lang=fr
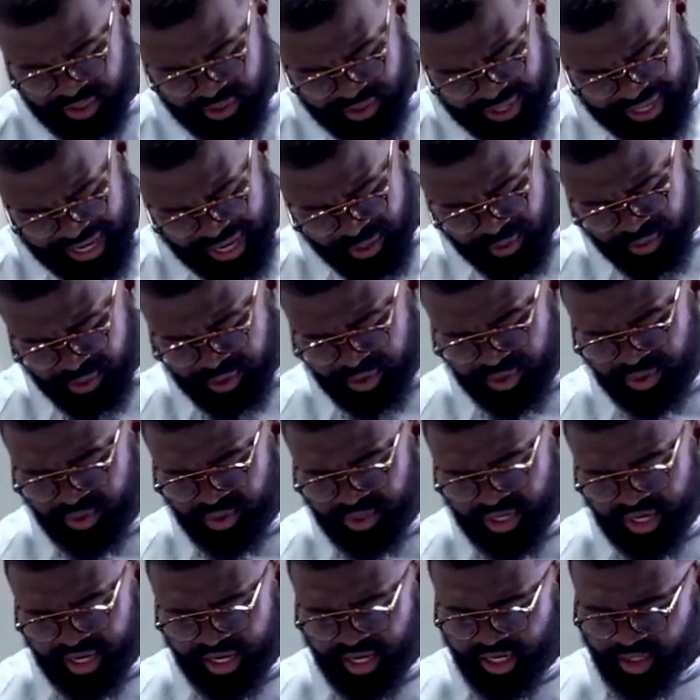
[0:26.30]
que là où
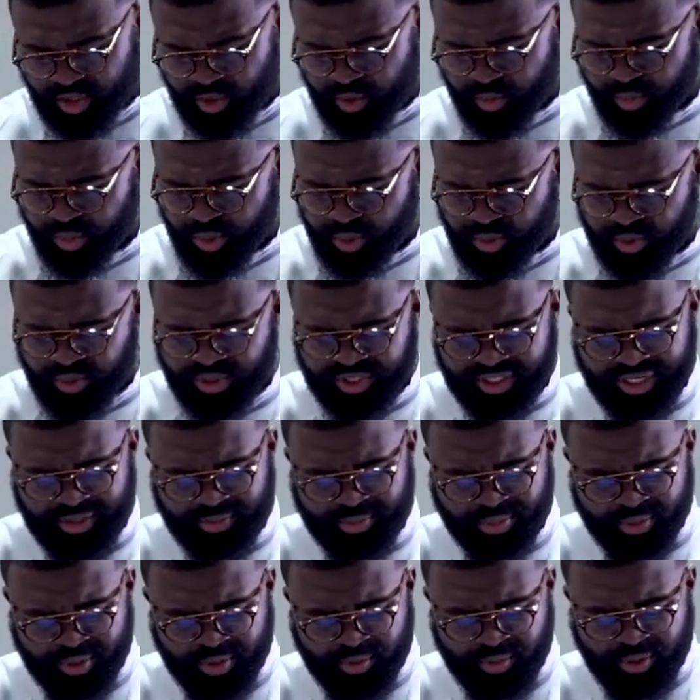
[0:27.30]
tu es, tu peux tout
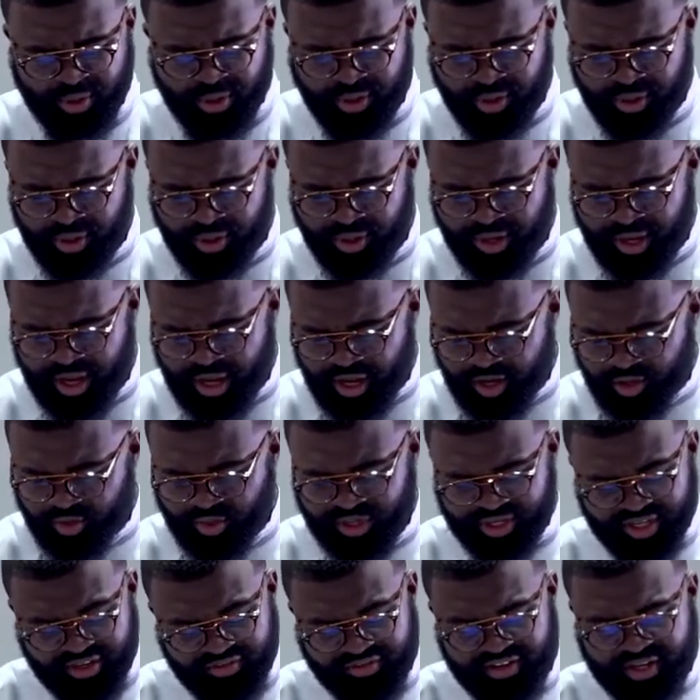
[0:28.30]
simplement,
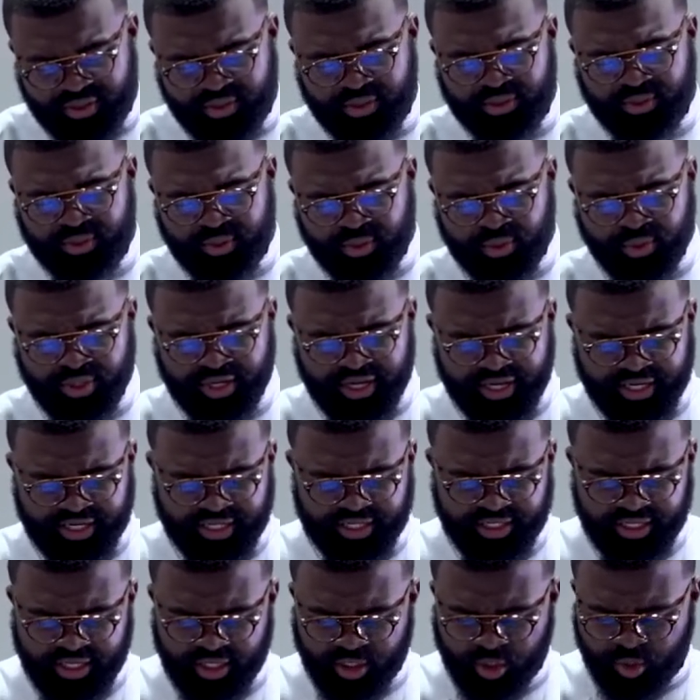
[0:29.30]
toi qui viens de te
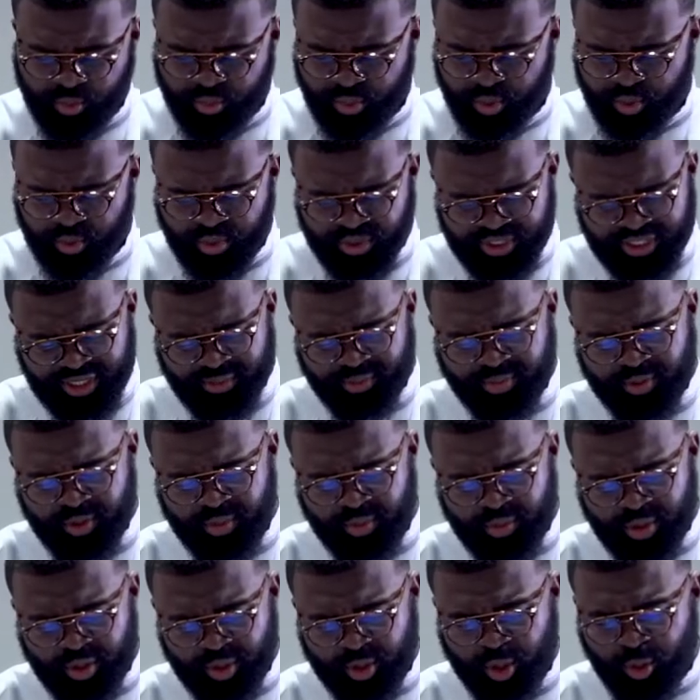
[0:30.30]
connecter, tu peux tout
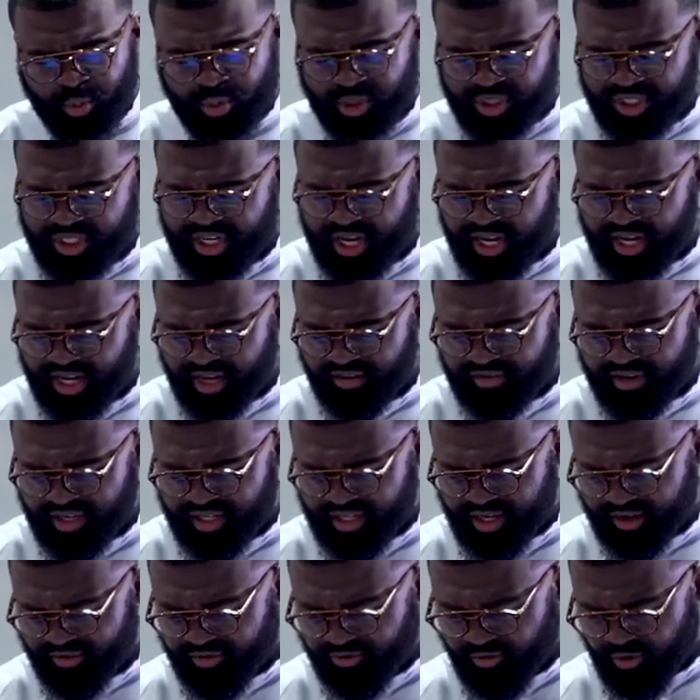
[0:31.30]
simplement commencer à élever
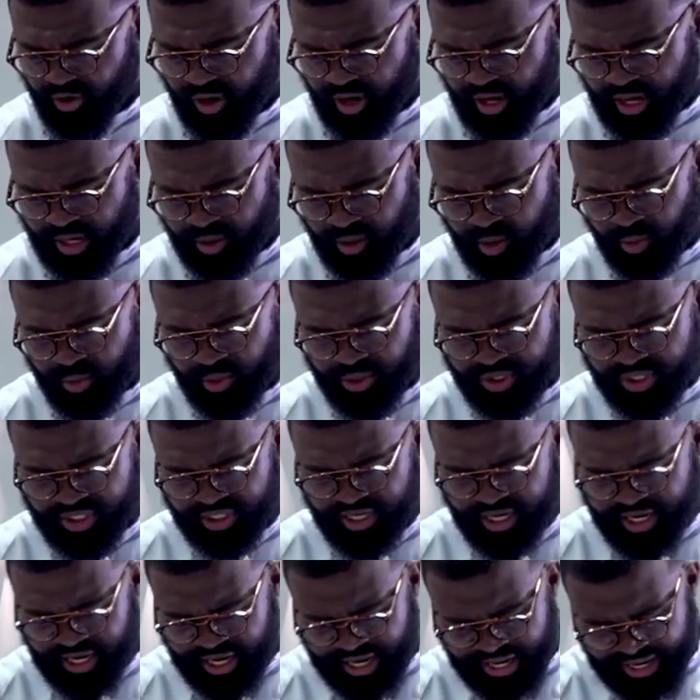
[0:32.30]
ta voix,
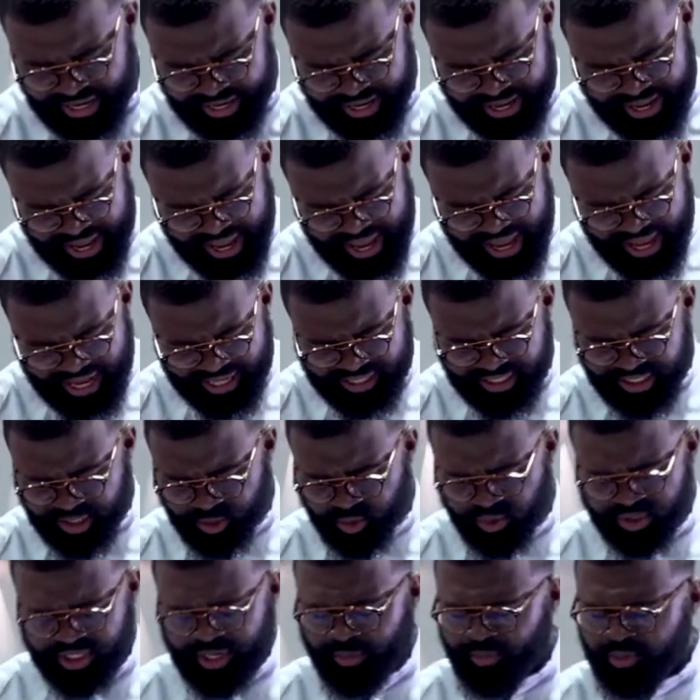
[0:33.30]
commencer à, à dire
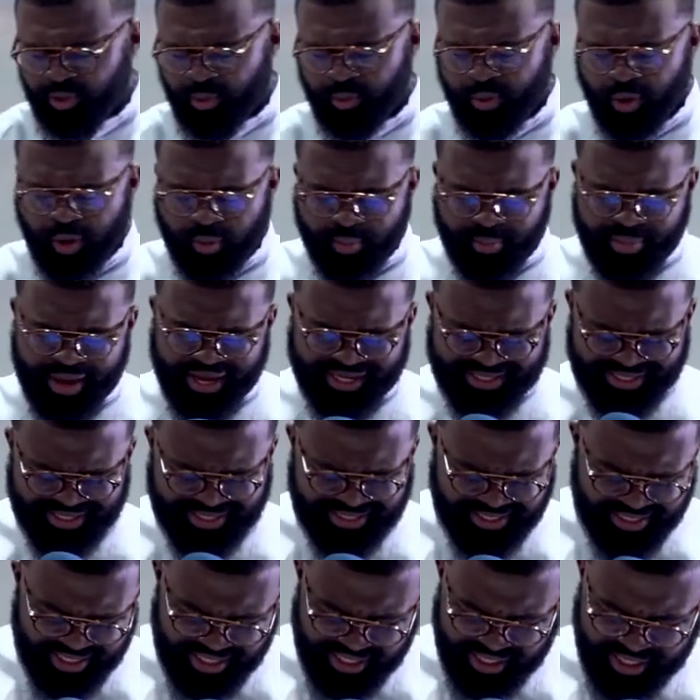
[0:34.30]
tout simplement
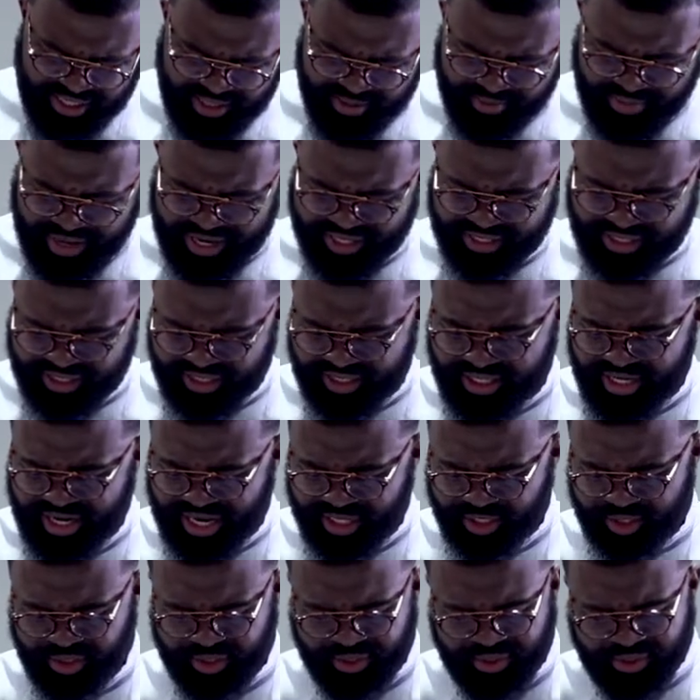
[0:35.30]
merci, merci
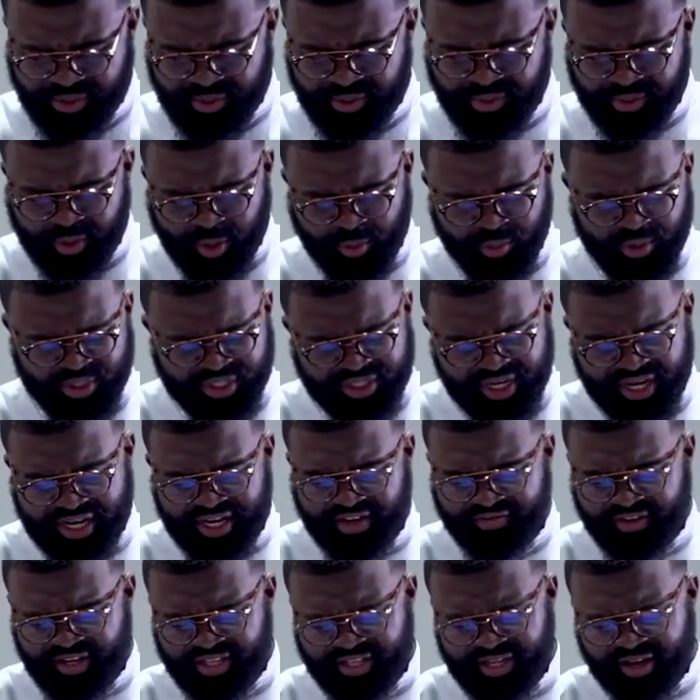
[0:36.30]
à Dieu, commencer à
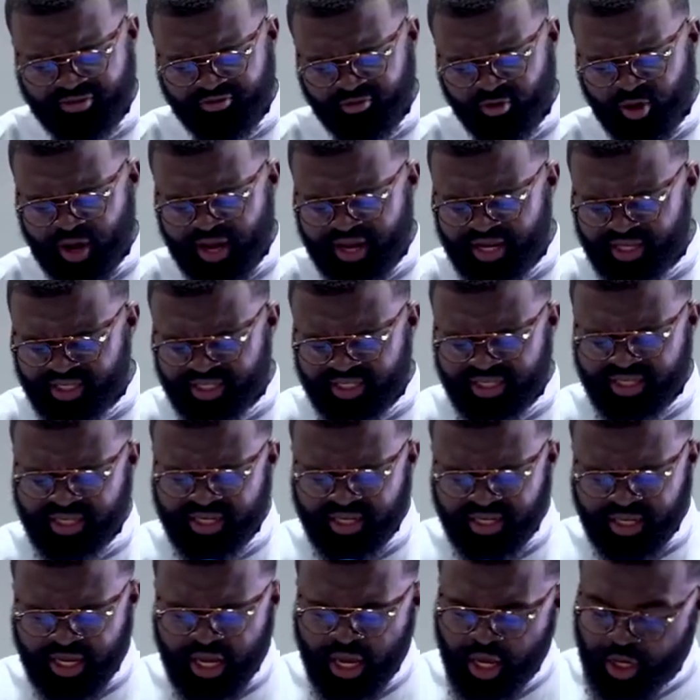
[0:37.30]
élever ta voix et
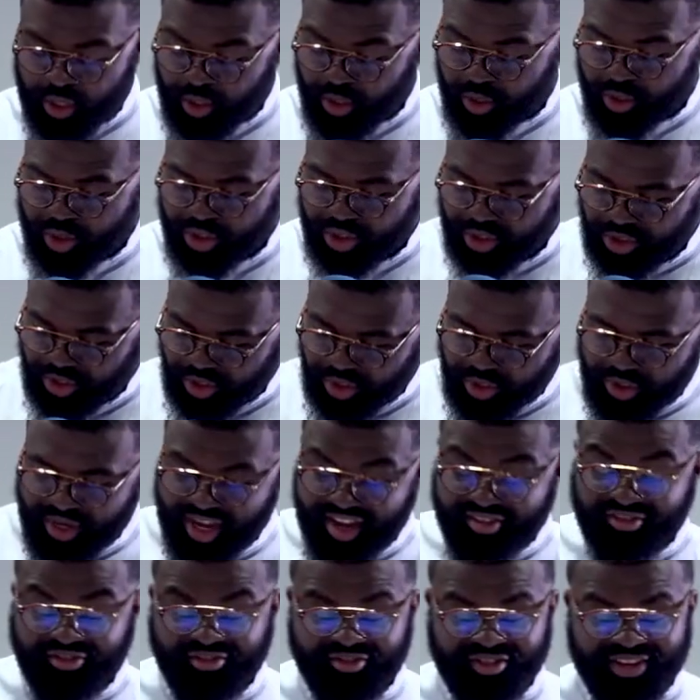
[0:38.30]
dire que Dieu
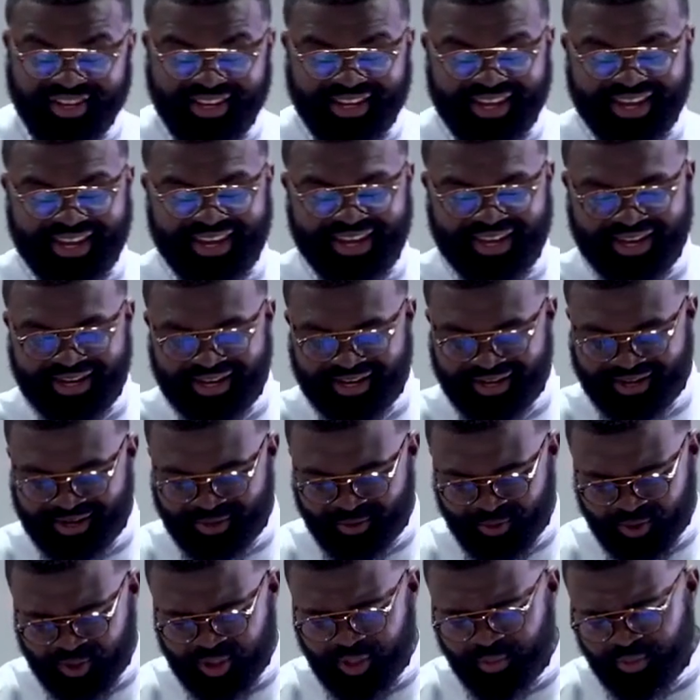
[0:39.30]
est fidèle.
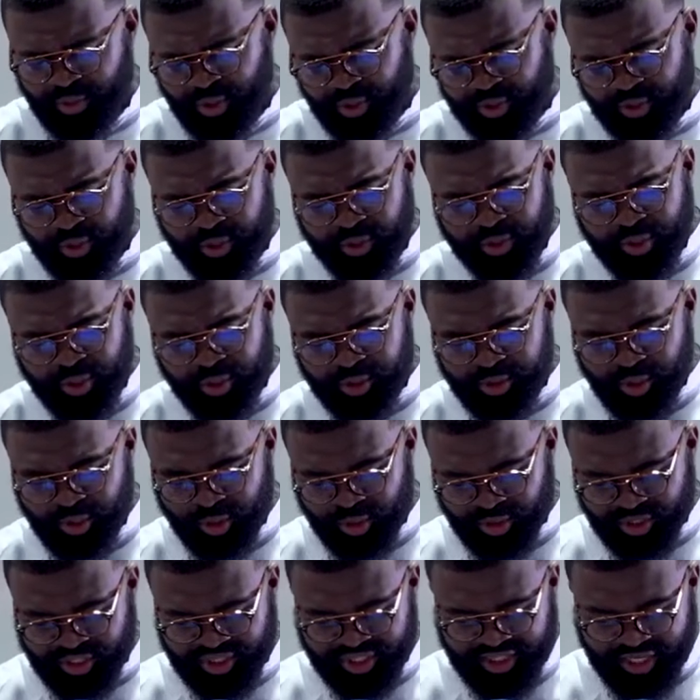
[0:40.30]
Nous sommes dans ce culte
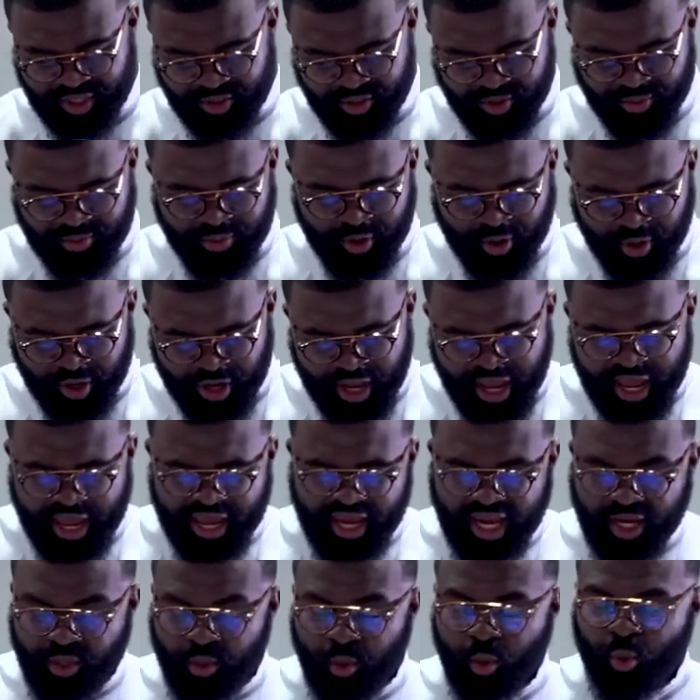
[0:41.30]
d'enseignement
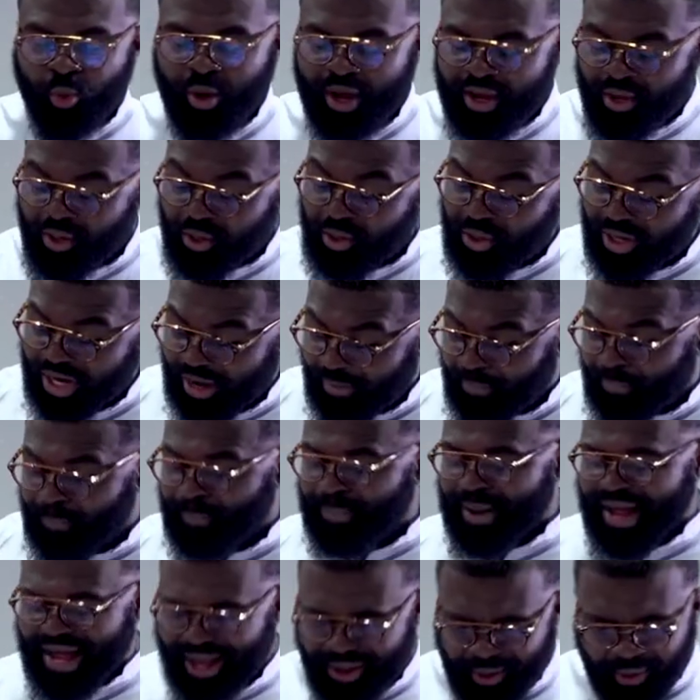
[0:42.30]
et nous croyons que la
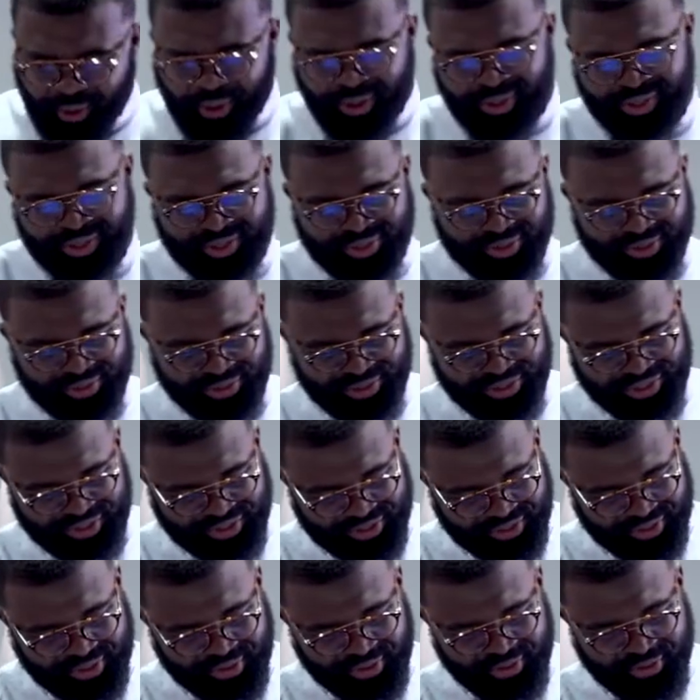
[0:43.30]
parole de
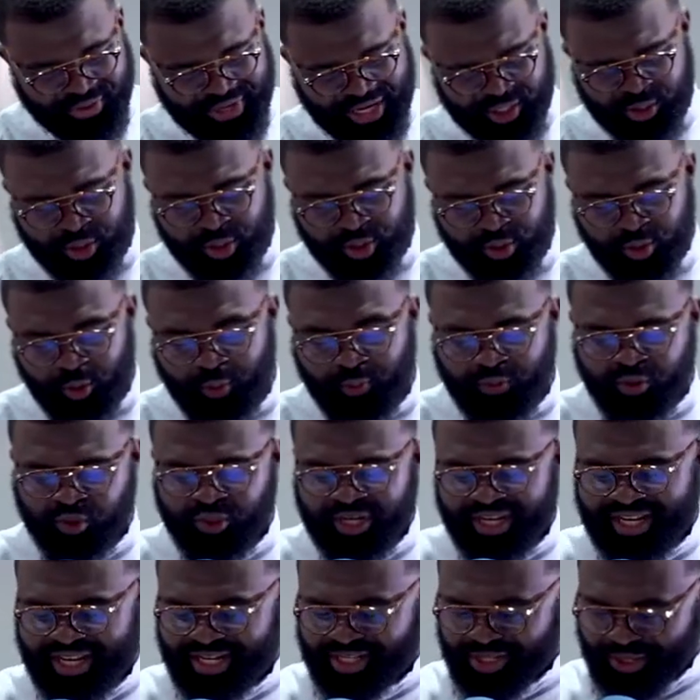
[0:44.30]
Dieu a juste
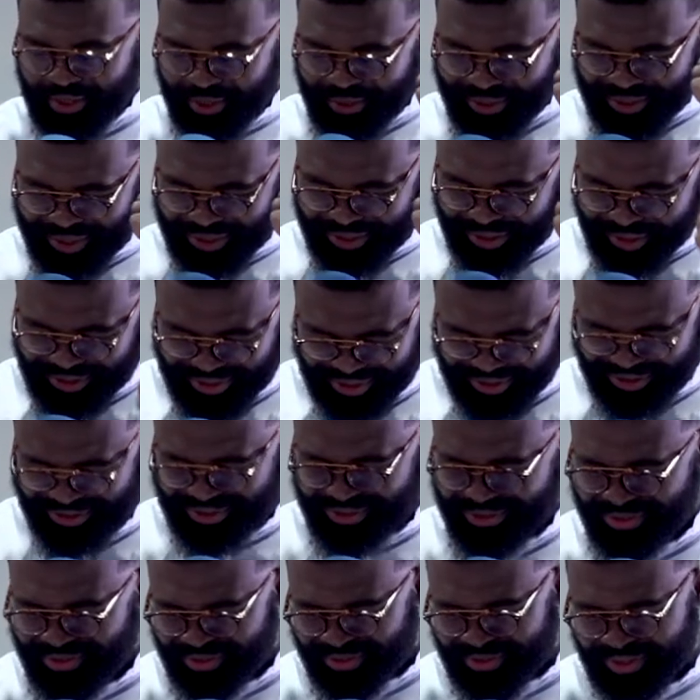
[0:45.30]
besoin d'être
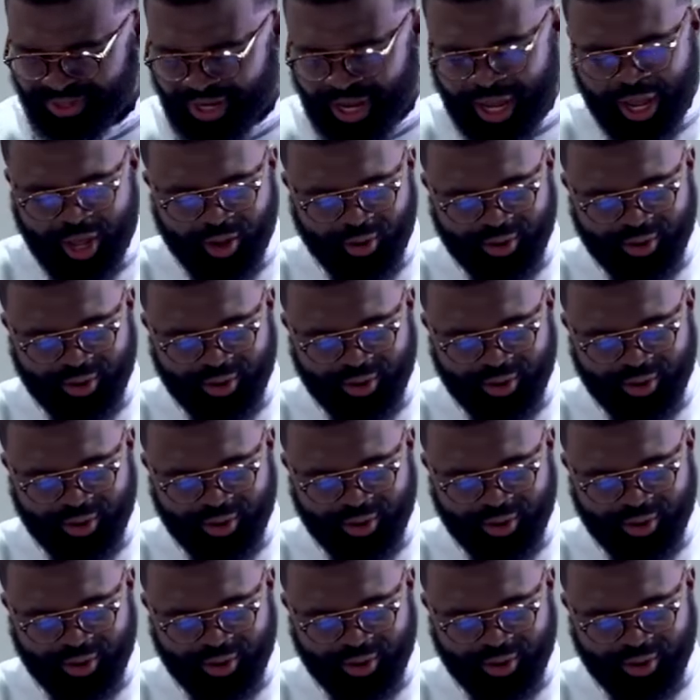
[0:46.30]
entendue.